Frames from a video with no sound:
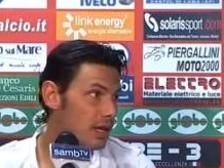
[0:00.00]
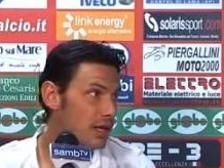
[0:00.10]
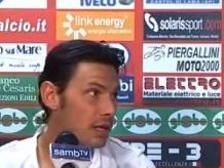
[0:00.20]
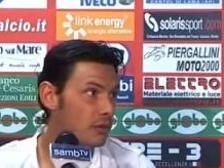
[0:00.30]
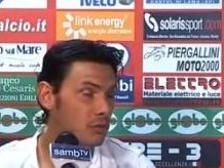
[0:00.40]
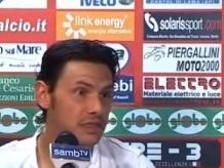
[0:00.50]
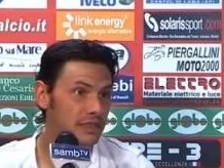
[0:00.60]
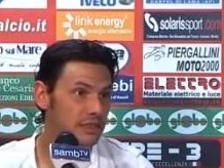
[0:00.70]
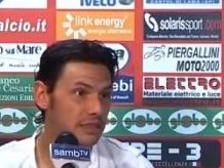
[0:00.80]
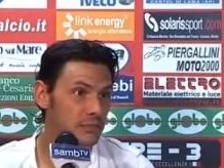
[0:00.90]
che
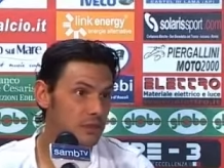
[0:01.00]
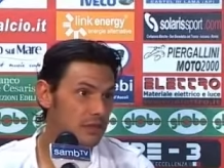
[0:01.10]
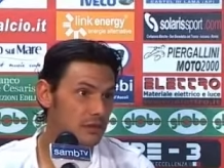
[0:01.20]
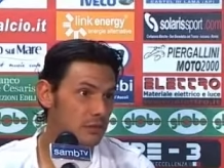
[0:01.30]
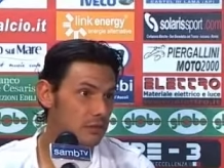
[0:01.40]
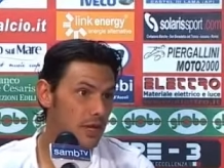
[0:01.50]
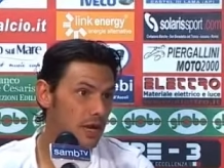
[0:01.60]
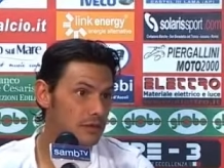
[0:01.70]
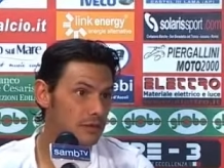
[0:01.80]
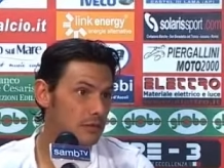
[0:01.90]
qualsiasi
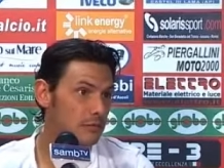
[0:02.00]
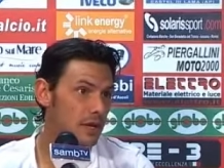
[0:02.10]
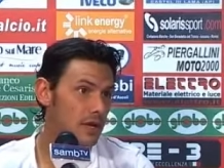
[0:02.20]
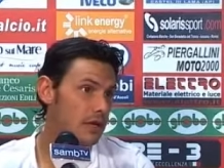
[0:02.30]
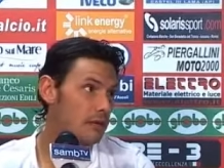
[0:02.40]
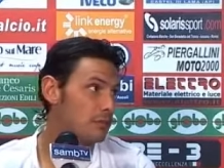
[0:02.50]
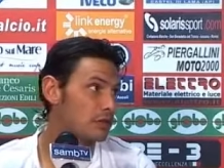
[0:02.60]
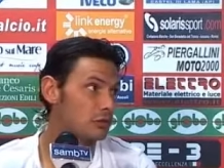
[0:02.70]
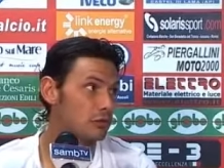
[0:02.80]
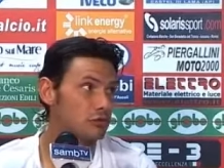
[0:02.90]
persona, insomma,
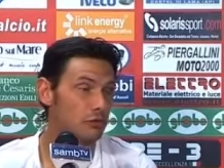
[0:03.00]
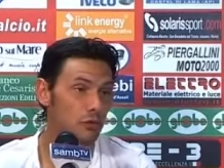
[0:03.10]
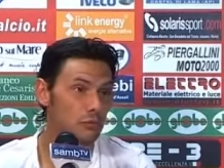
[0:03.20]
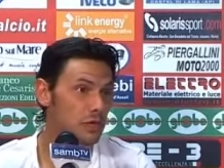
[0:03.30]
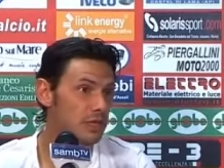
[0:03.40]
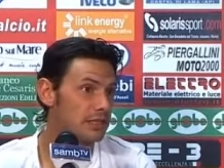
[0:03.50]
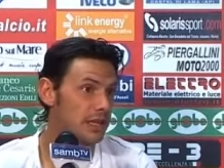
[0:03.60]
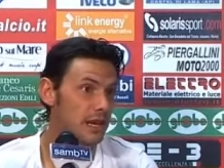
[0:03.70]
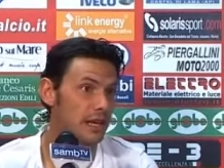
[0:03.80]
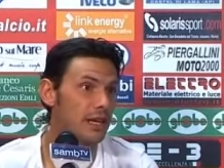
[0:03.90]
penso non solo il
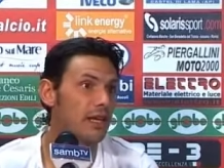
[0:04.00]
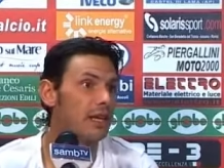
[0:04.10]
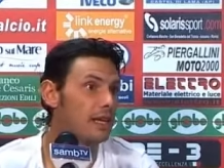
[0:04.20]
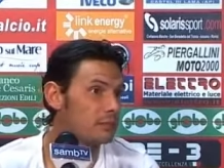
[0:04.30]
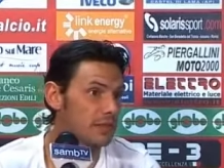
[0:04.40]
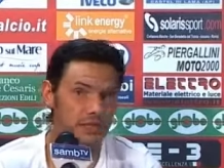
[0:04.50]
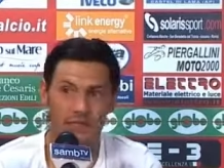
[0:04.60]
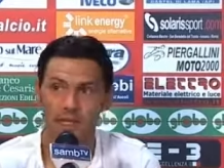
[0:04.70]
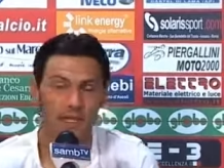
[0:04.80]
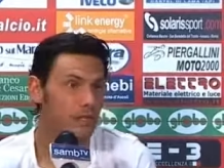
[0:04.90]
mister, anche il
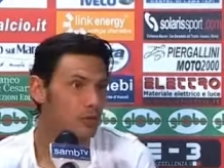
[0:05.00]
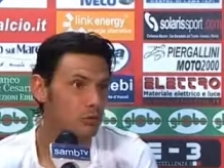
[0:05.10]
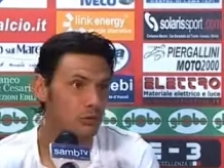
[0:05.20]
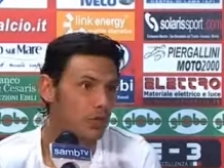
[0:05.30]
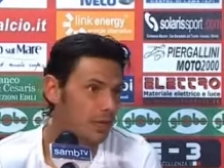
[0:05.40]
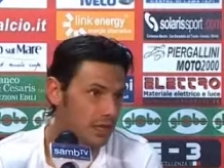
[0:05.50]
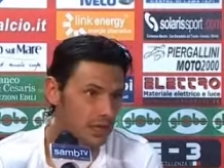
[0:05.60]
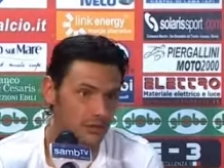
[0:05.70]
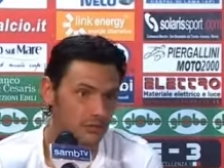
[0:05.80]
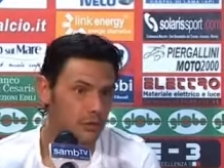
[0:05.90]
presidente, tutti, anche i
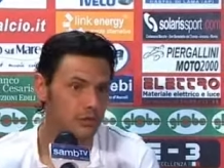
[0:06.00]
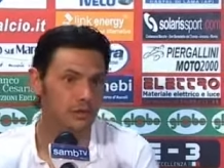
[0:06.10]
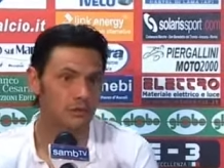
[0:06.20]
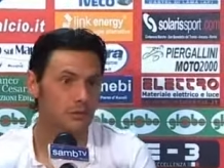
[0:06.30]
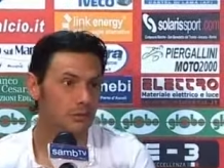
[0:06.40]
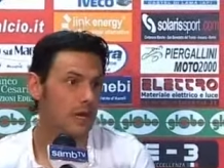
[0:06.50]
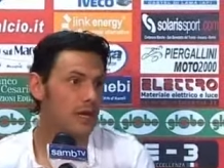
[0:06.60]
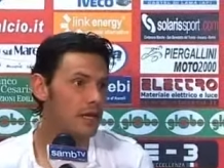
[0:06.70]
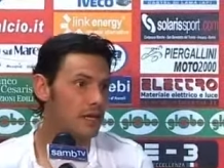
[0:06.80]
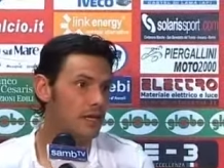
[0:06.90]
tifosi, insomma,
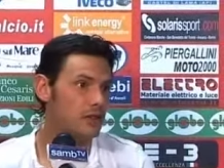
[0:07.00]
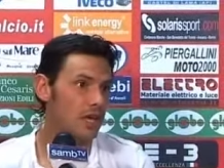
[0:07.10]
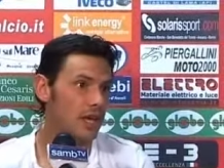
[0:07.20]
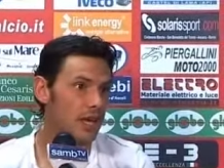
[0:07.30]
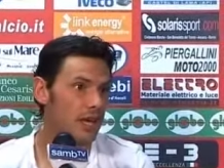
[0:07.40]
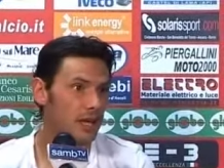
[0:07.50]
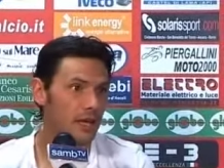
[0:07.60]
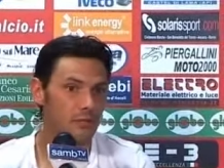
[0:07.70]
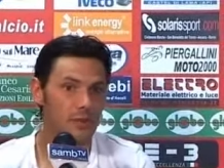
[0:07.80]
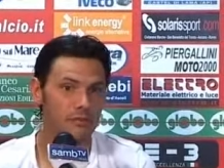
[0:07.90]
cioè,
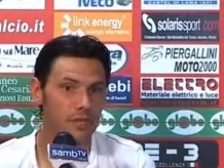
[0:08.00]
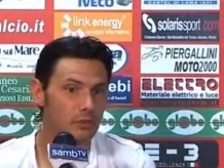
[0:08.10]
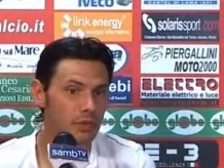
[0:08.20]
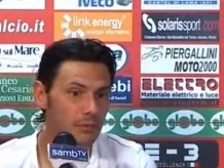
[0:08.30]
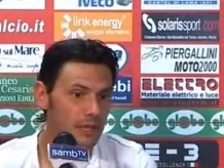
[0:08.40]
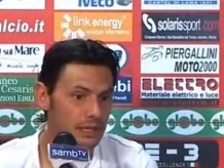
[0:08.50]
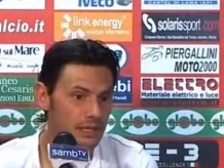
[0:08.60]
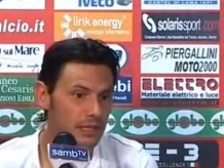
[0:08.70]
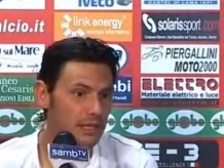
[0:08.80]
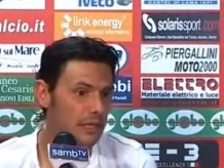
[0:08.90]
abbiamo vinto una
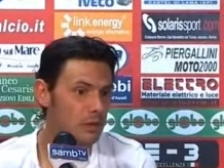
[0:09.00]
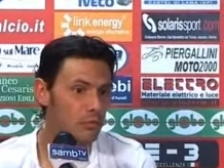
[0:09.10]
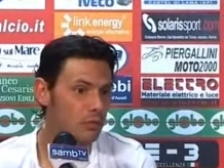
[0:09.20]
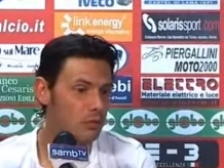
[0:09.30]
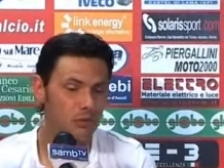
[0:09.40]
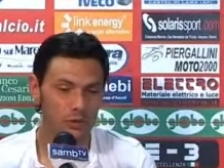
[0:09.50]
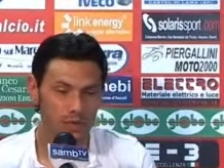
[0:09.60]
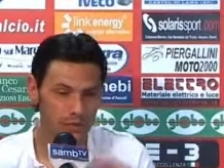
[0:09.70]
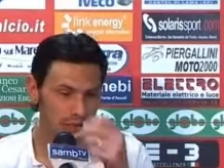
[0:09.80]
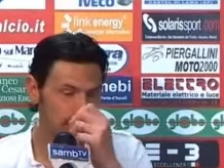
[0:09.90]
partita dopo
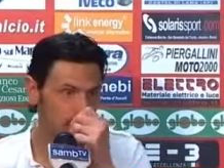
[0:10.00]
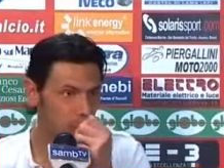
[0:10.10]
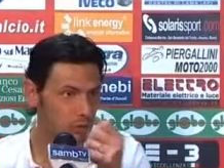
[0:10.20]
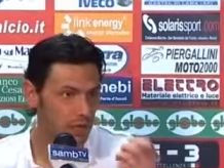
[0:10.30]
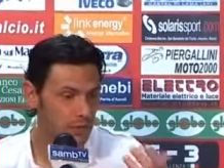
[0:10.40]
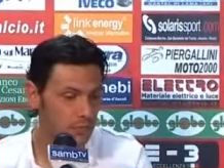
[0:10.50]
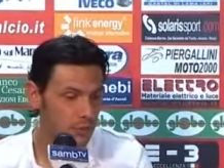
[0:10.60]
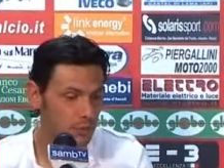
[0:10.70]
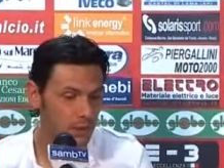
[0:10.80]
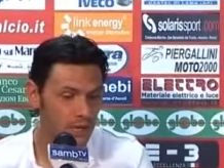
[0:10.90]
tantissimo
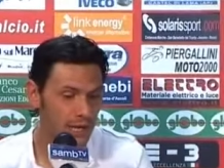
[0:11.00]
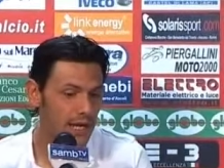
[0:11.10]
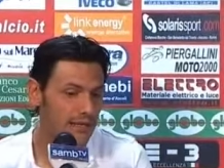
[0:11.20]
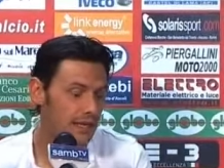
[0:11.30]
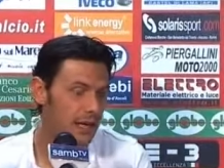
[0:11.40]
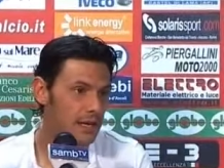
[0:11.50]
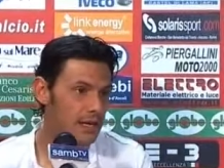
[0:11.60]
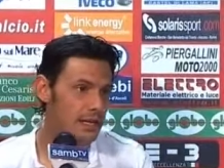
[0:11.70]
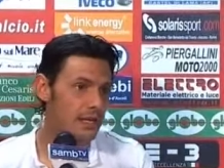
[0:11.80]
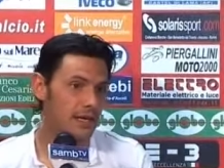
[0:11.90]
tempo qua in casa
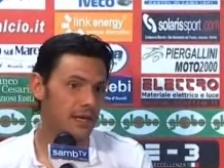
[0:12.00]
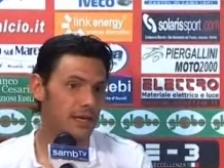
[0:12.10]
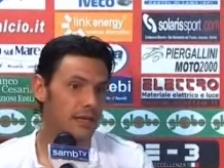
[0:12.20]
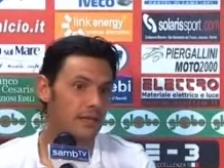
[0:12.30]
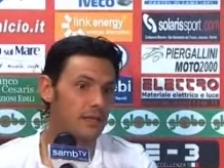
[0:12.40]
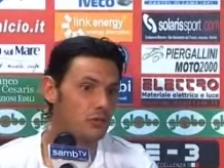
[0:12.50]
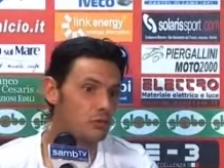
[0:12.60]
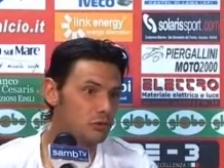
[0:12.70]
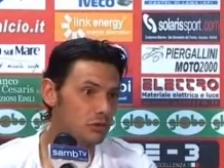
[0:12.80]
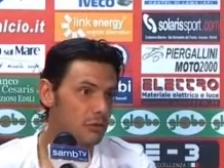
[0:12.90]
ed è
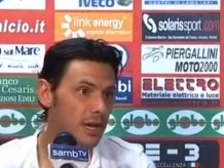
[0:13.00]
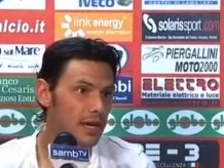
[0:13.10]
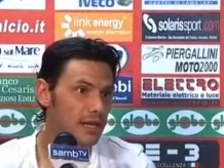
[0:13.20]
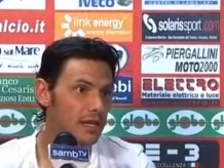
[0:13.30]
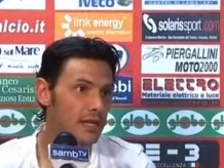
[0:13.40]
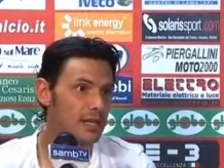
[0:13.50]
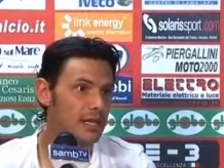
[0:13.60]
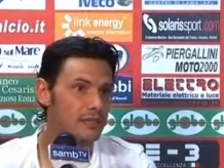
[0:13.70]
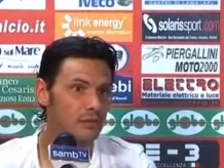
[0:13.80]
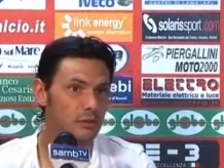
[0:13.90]
giusto magari
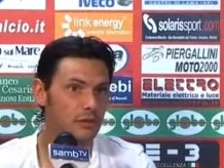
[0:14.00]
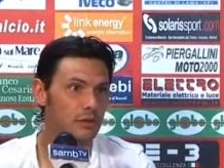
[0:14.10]
adesso